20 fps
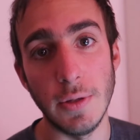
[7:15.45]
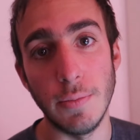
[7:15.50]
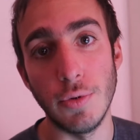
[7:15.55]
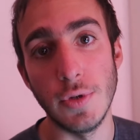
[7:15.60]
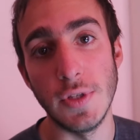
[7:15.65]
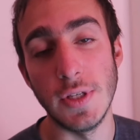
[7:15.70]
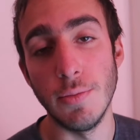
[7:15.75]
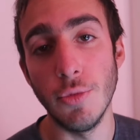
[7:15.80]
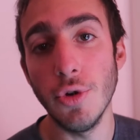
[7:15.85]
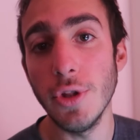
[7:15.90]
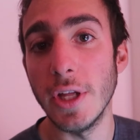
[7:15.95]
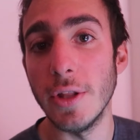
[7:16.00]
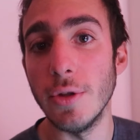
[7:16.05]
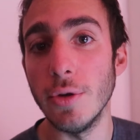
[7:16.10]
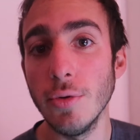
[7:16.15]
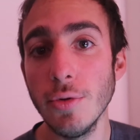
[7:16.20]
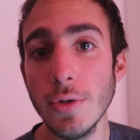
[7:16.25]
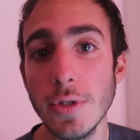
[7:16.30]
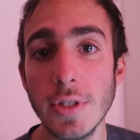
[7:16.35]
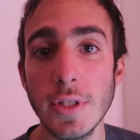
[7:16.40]
déposer mon
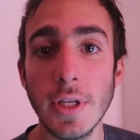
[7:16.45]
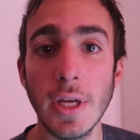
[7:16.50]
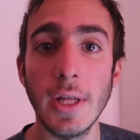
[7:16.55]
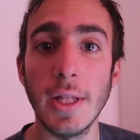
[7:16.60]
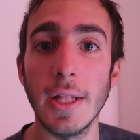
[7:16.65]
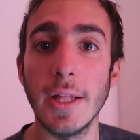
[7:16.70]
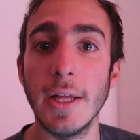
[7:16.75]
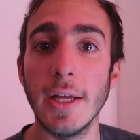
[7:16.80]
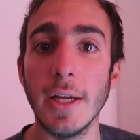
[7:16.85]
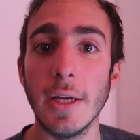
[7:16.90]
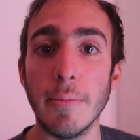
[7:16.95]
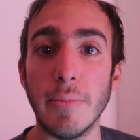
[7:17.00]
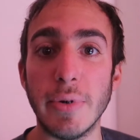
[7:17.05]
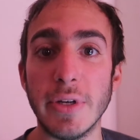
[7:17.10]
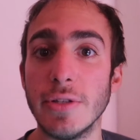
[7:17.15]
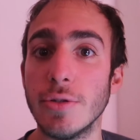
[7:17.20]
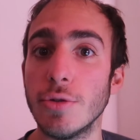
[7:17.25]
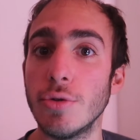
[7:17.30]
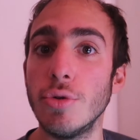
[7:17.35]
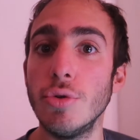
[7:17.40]
annonce.
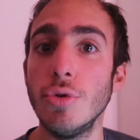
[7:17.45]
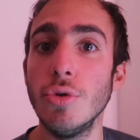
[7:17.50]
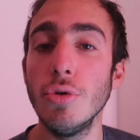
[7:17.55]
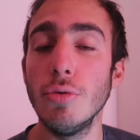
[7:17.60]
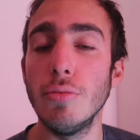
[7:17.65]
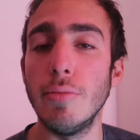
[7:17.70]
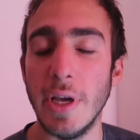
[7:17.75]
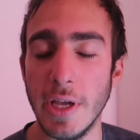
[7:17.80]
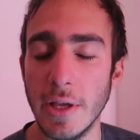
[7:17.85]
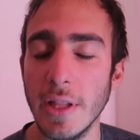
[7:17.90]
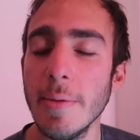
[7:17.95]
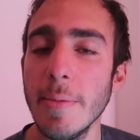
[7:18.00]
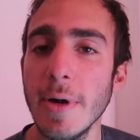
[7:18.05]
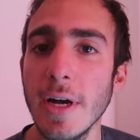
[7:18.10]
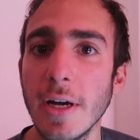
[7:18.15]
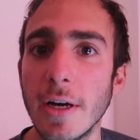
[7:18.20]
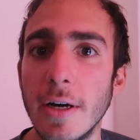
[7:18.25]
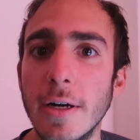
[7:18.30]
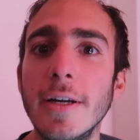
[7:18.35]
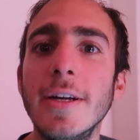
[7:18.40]
Parce que, bah, y en a
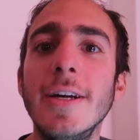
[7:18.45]
marre.